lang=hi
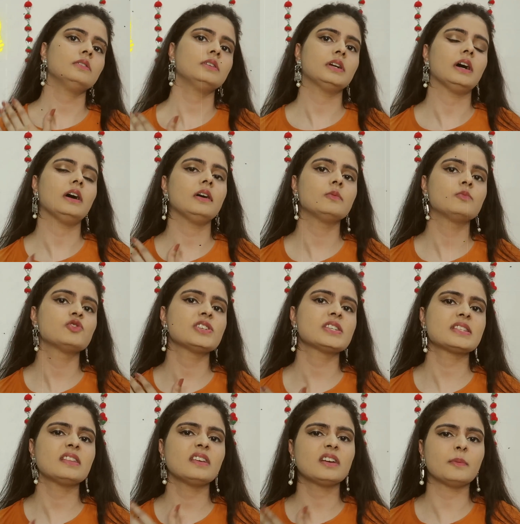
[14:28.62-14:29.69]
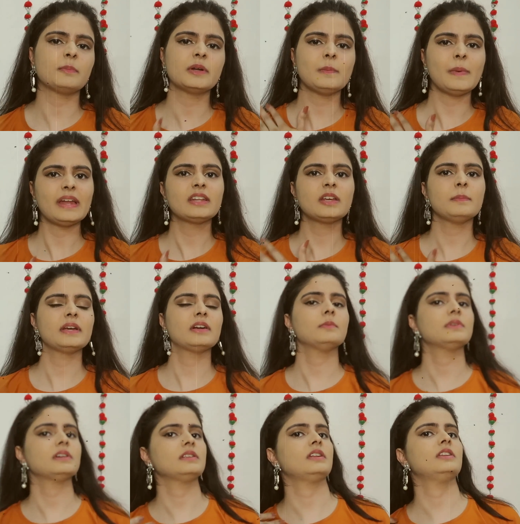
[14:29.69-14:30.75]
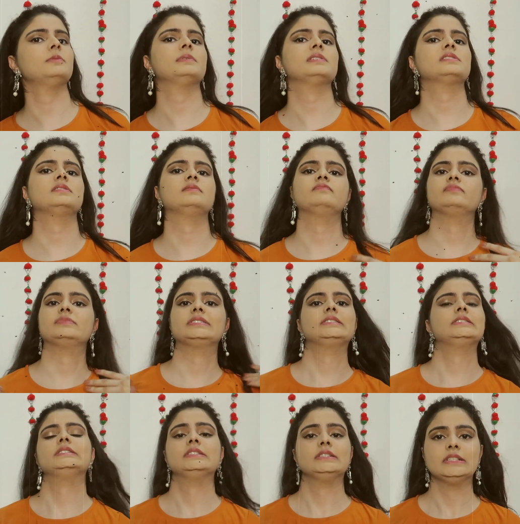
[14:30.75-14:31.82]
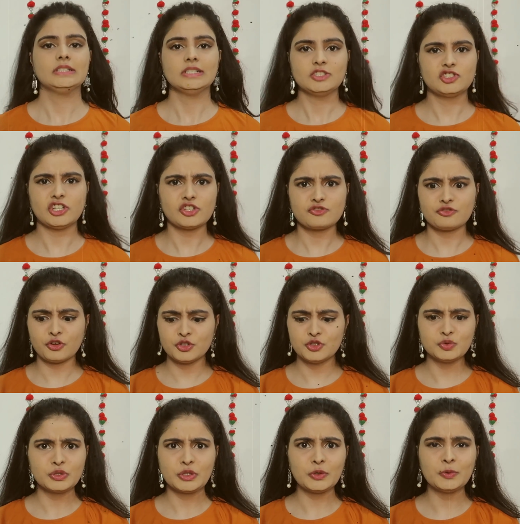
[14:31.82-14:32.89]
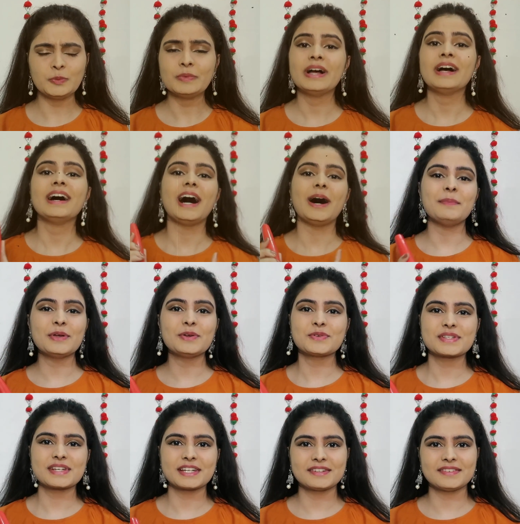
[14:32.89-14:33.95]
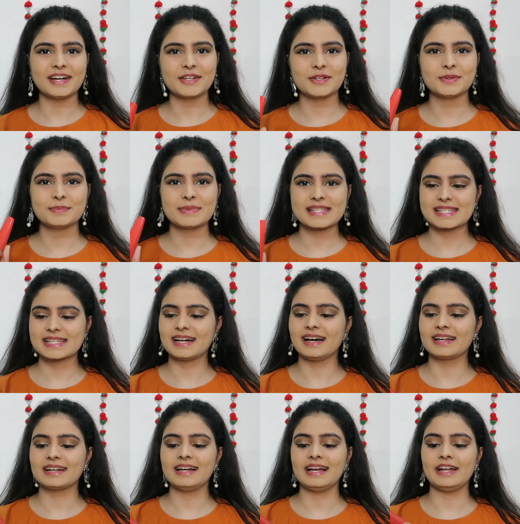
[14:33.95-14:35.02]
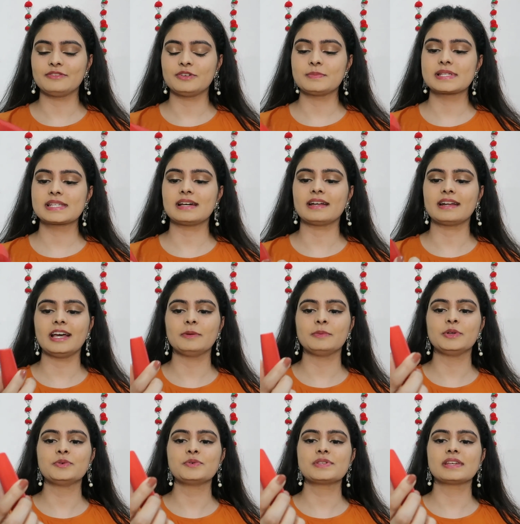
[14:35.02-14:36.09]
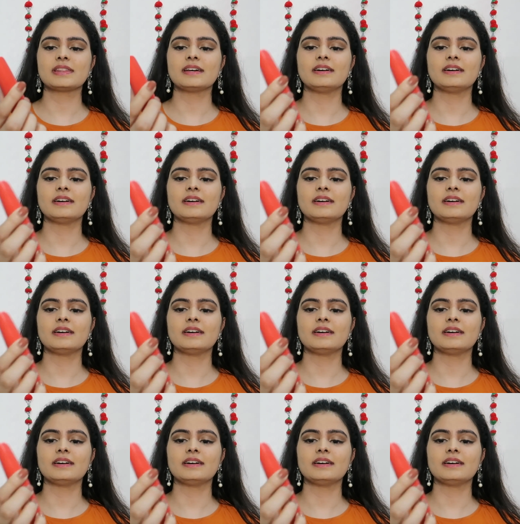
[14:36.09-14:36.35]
ओ यार मुझे इसलिए कपड़े पहन के मेकअप करना नहीं पसंद जस्ट फॉर यूट्यूब अब मैं यूज करने वाली हूँ mascara and for mascara I'll be using